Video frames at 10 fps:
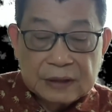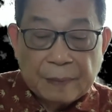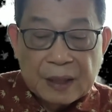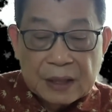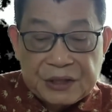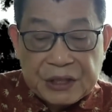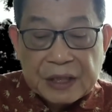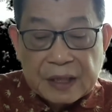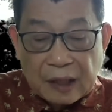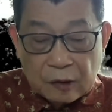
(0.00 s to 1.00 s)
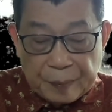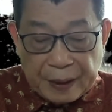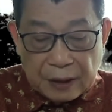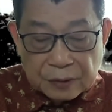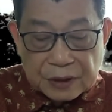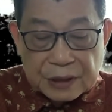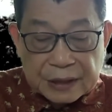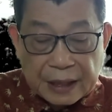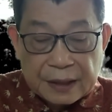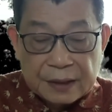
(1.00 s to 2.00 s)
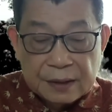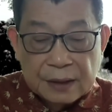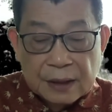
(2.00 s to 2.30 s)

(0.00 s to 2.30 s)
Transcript: 那么警告的背后都是谁呢？